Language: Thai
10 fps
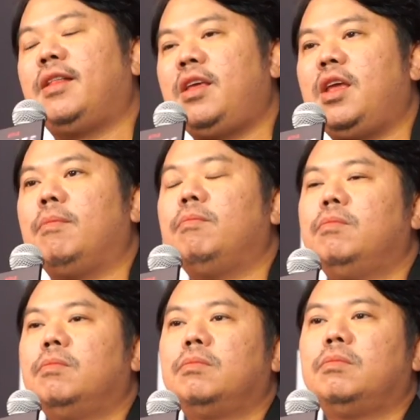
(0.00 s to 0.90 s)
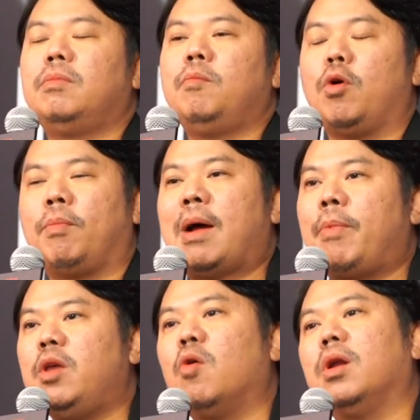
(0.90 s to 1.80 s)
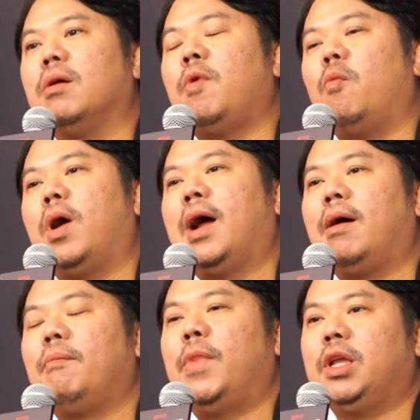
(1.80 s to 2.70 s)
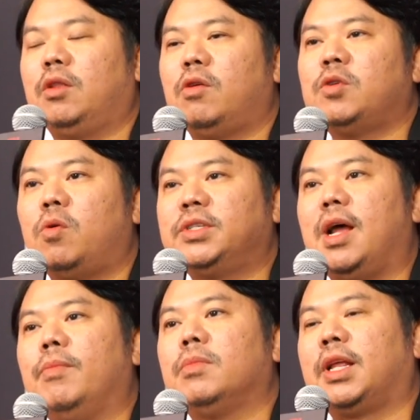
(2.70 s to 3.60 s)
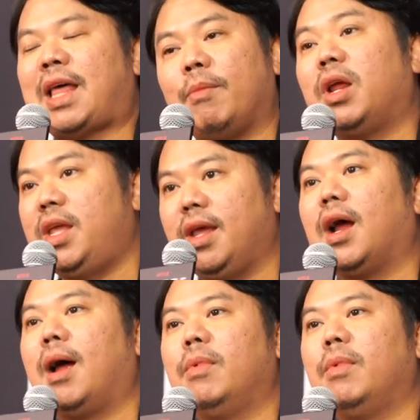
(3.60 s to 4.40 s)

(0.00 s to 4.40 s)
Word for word: เอทีฟบทภาพยนตร์ผมว่ามันยังต้องส่งเสริมและทำกันอีกครับ